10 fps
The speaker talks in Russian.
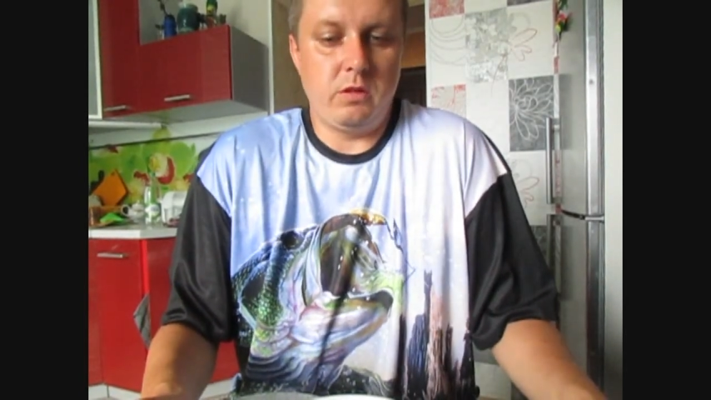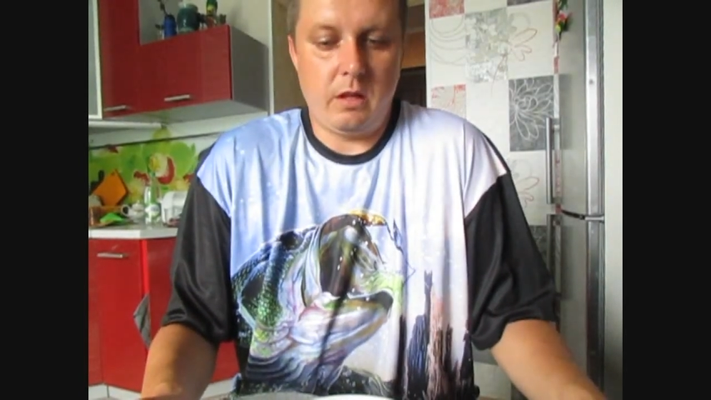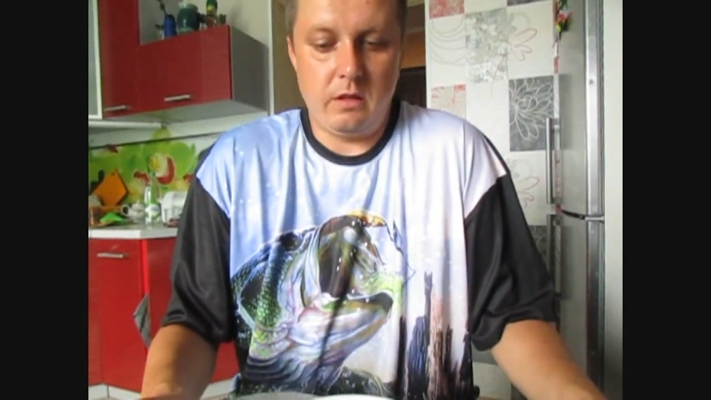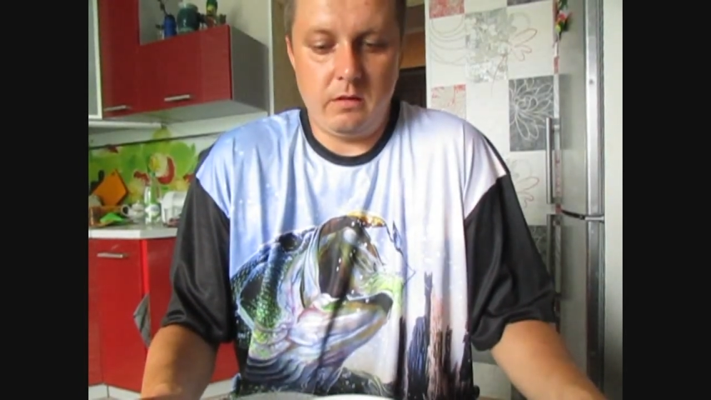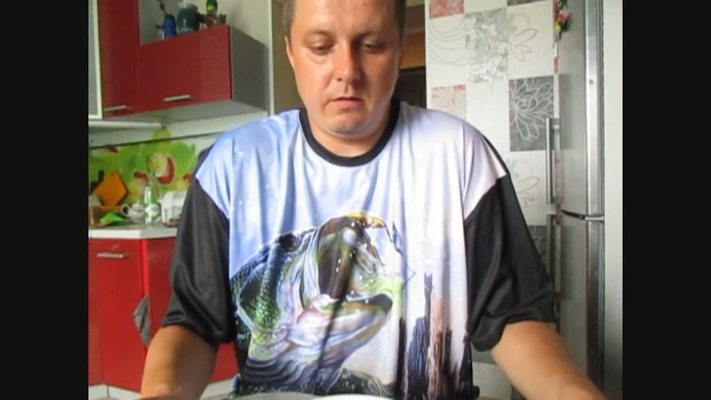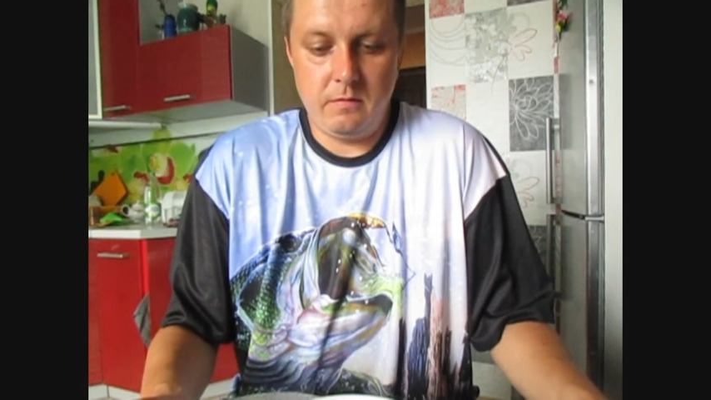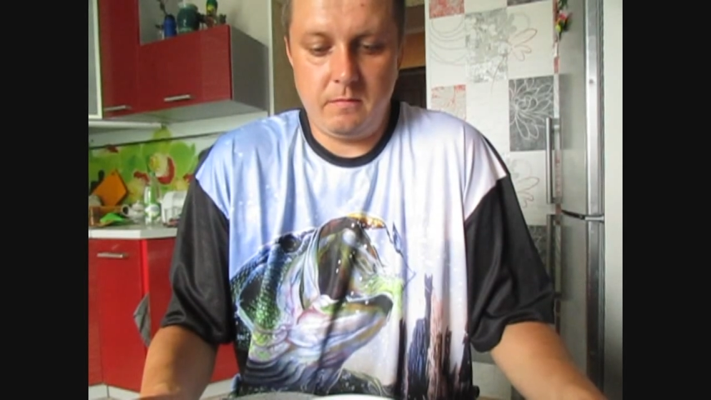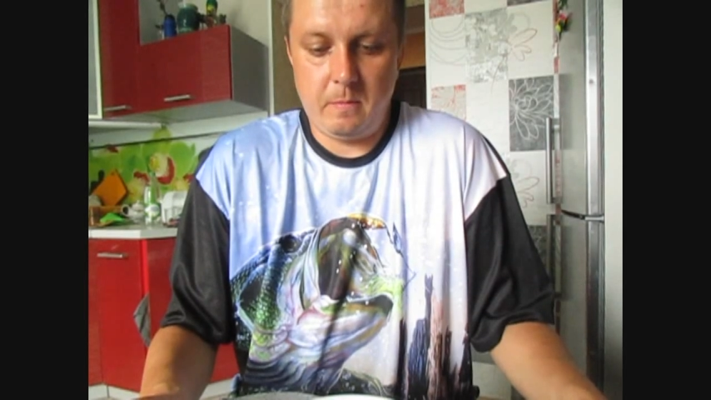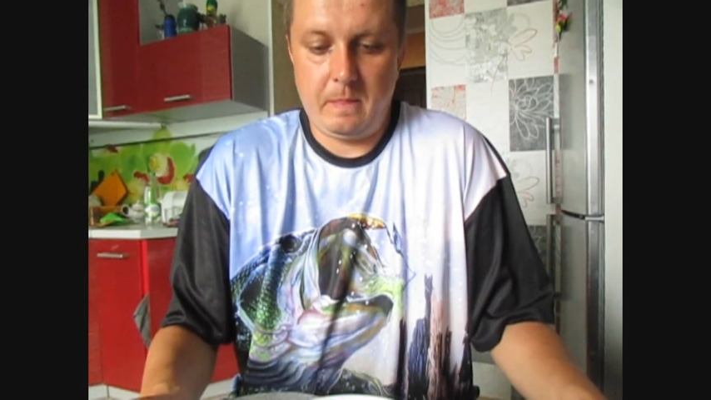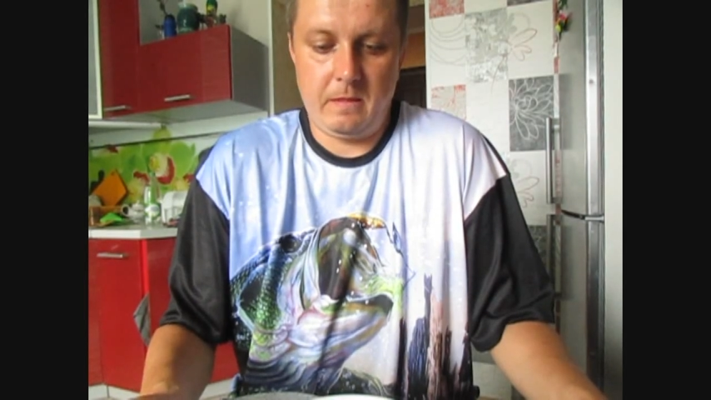надо
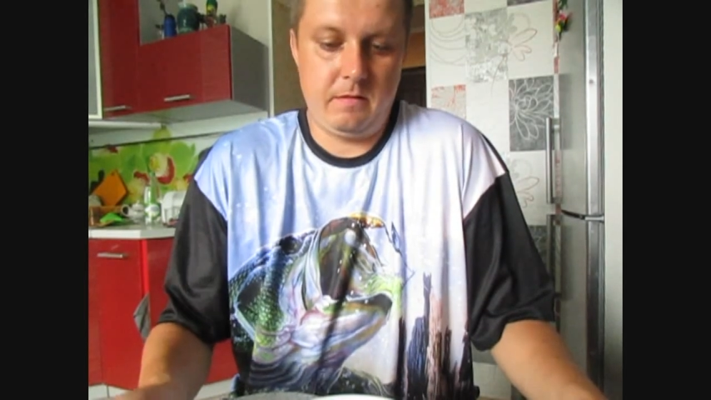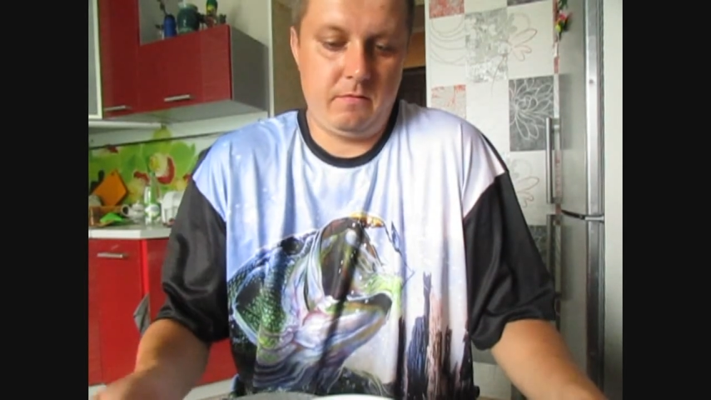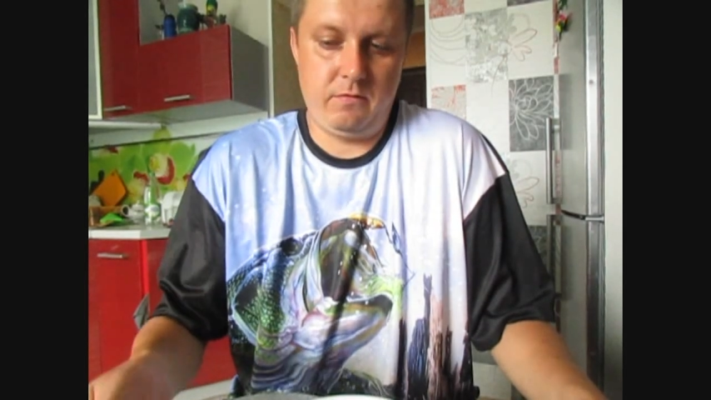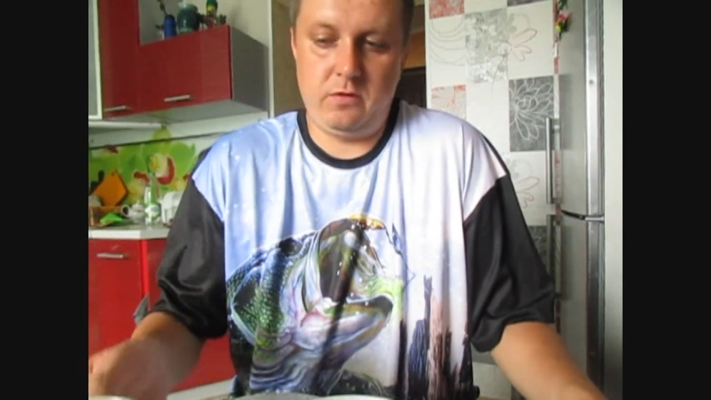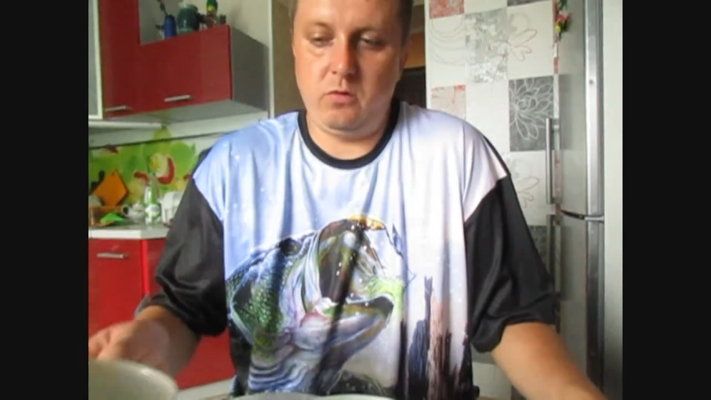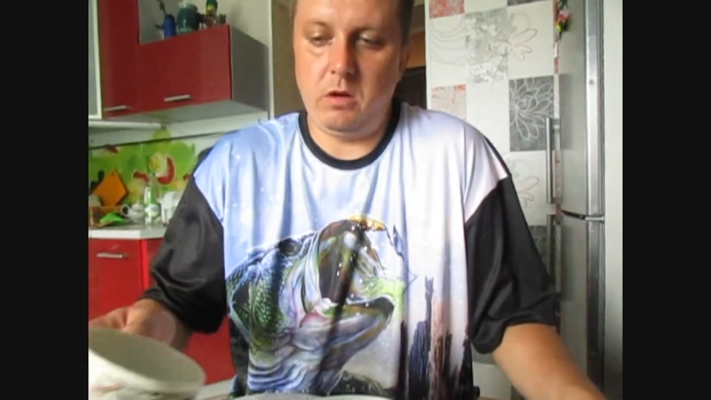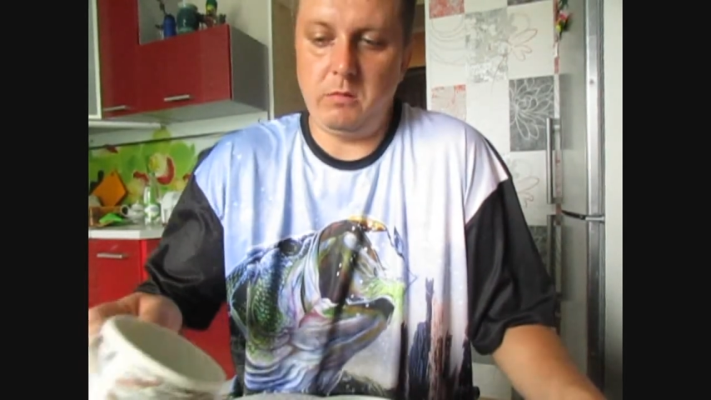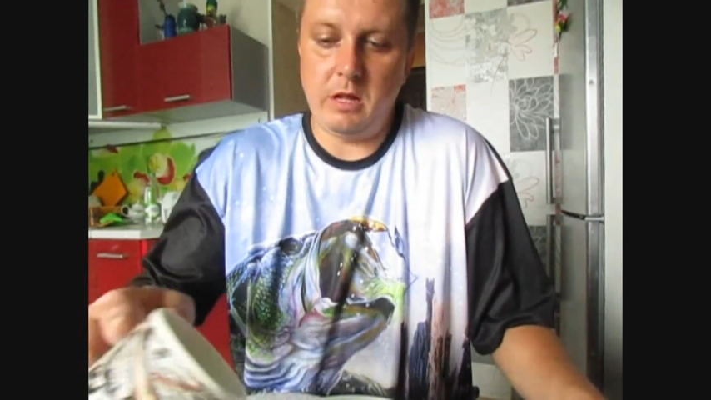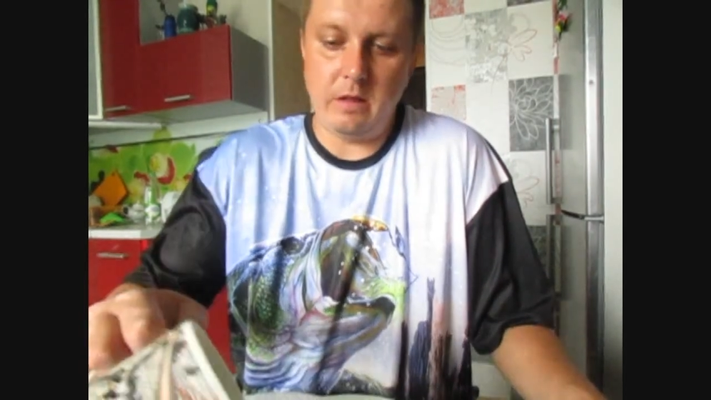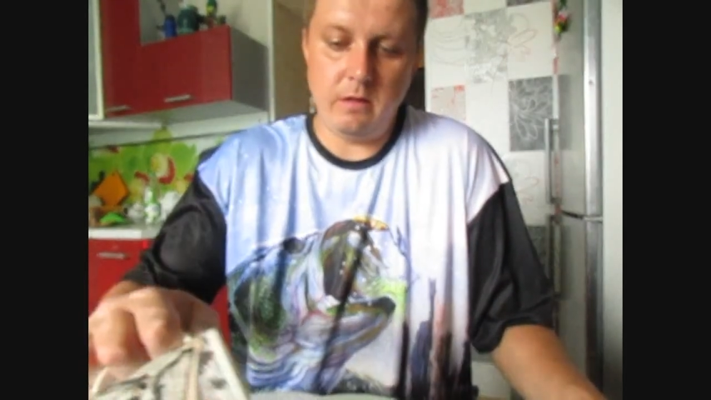все
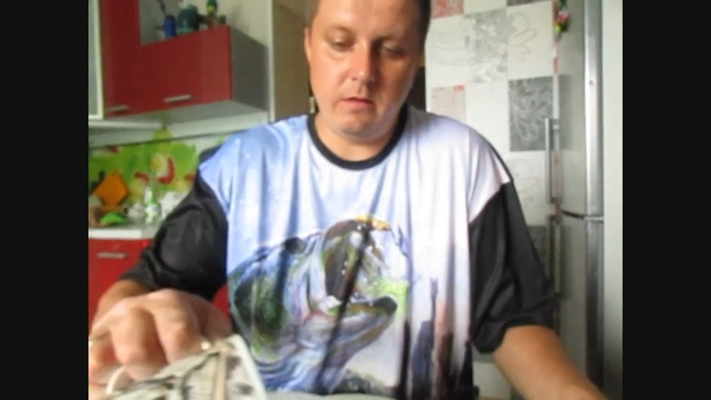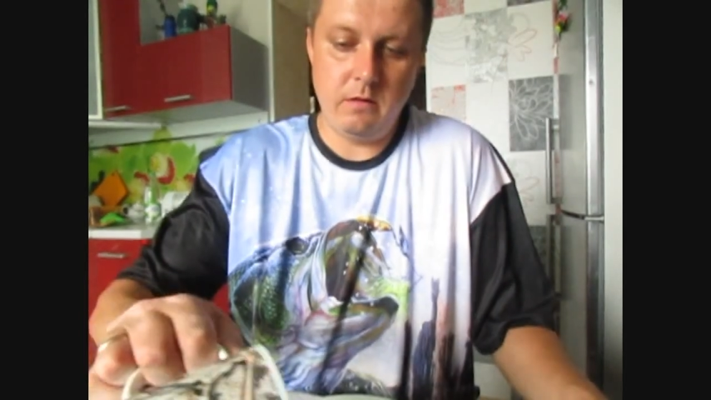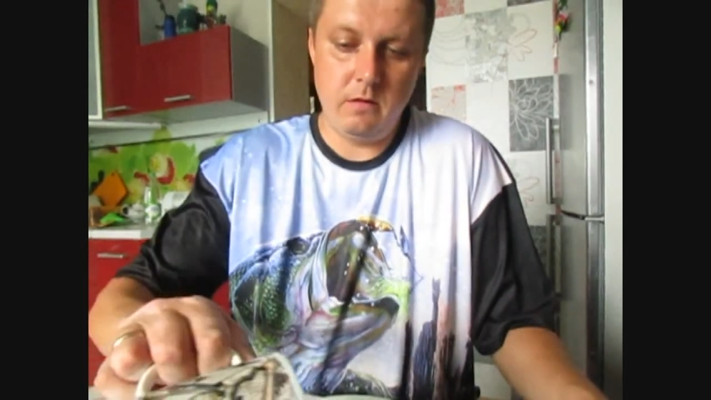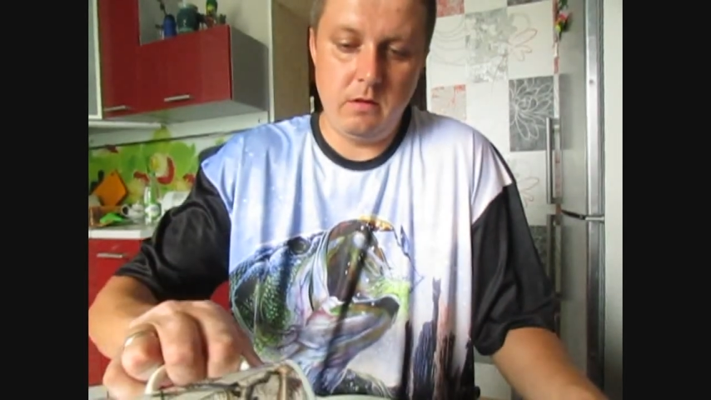нам надо.